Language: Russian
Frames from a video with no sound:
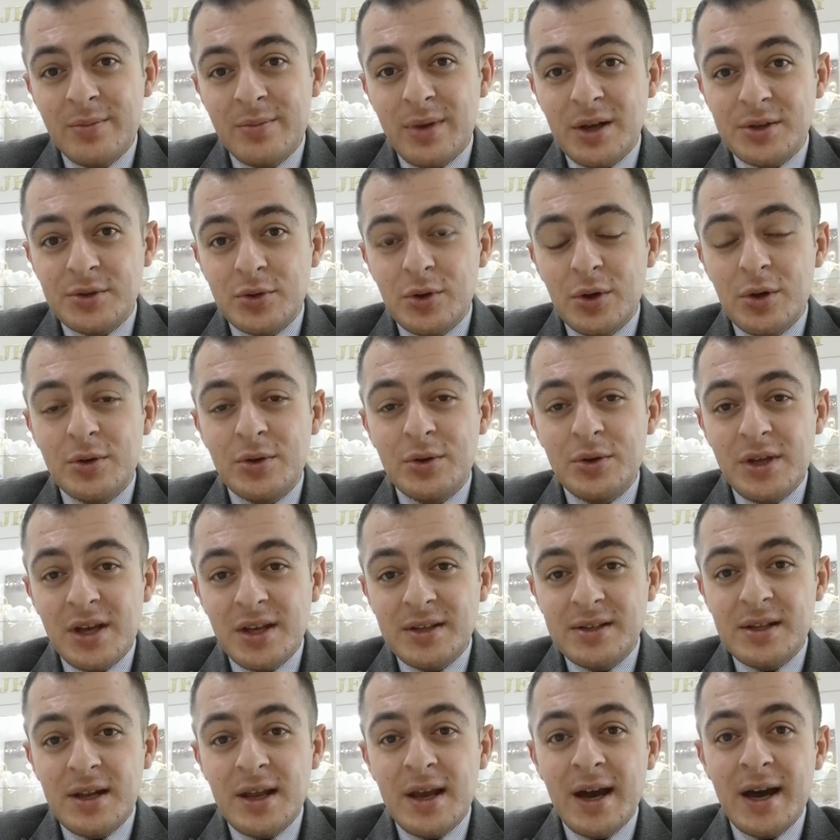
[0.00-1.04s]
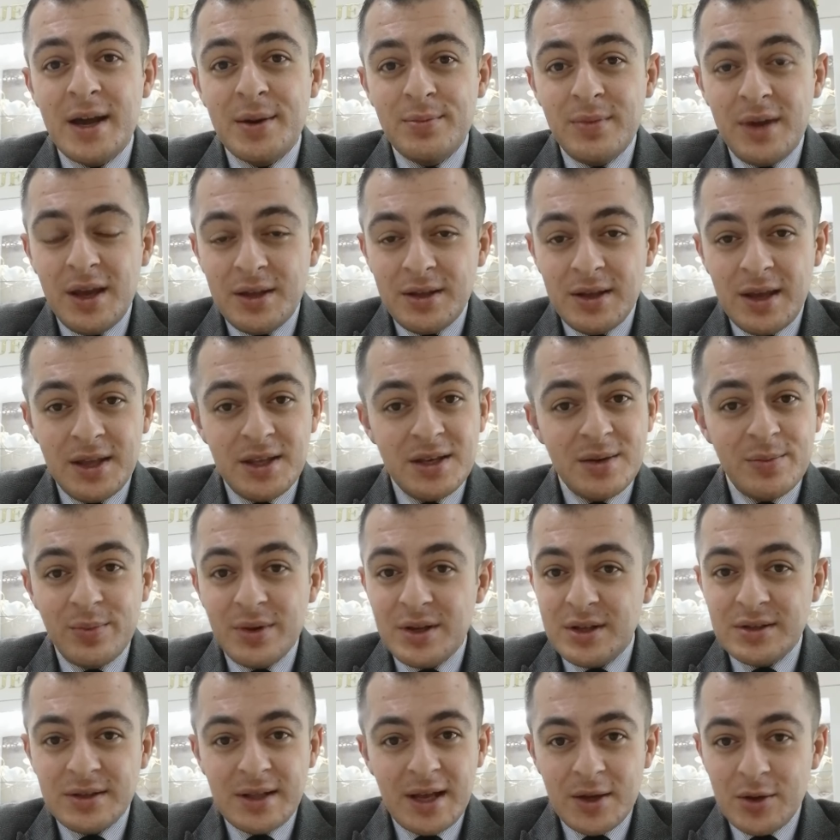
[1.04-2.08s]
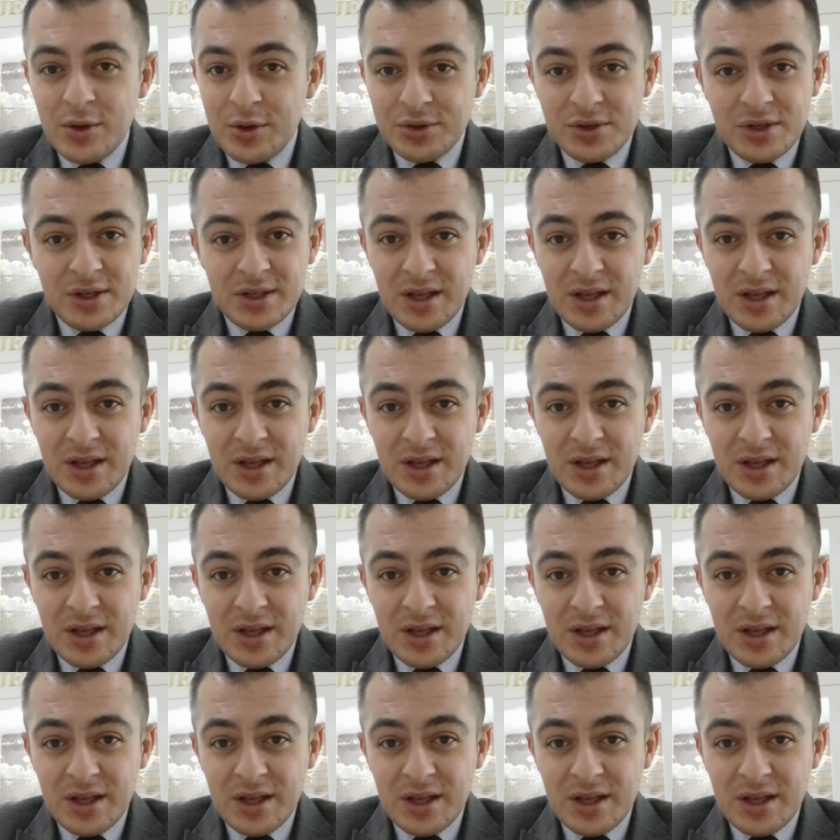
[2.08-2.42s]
поскольку если Армения не признает